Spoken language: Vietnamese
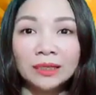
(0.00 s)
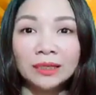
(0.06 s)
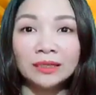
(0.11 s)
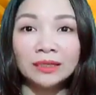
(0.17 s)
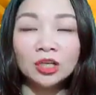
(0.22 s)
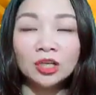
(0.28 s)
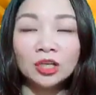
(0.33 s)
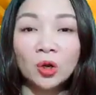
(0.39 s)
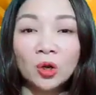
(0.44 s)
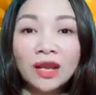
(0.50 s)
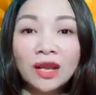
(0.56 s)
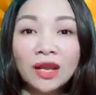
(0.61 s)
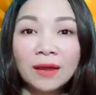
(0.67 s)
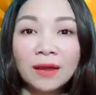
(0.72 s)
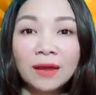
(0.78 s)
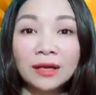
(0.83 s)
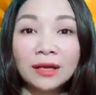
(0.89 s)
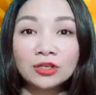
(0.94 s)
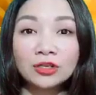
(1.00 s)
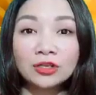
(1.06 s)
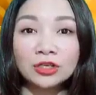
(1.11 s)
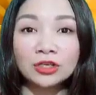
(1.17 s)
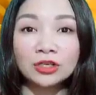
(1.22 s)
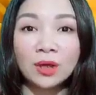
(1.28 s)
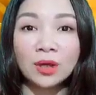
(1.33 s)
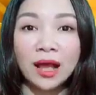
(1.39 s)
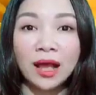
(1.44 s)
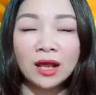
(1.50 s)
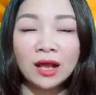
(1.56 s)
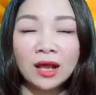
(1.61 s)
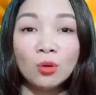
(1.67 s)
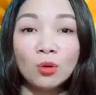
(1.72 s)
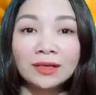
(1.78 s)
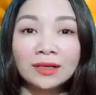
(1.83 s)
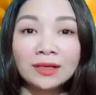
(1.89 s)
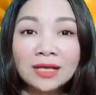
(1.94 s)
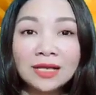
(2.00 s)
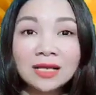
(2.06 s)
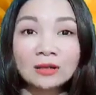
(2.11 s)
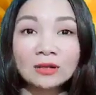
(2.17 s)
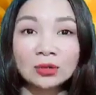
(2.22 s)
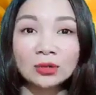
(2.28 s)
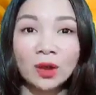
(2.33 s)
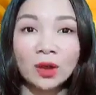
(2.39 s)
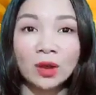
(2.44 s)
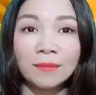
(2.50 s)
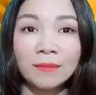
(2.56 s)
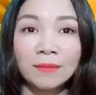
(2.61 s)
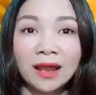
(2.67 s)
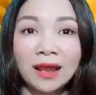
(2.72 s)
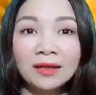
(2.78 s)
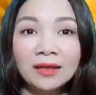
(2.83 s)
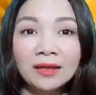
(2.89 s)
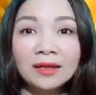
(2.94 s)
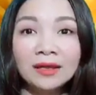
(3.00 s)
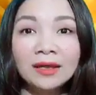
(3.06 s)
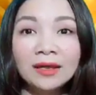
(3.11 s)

mình có thể mặc xề xòa hoặc sao cho thoải mái,